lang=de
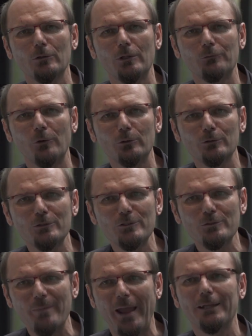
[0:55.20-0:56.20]
davon
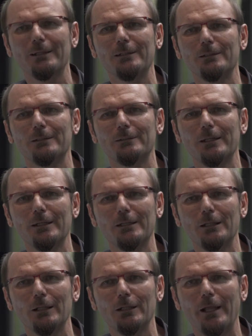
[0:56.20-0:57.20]
zwei
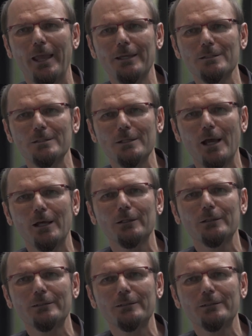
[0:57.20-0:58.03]
Drittel extern,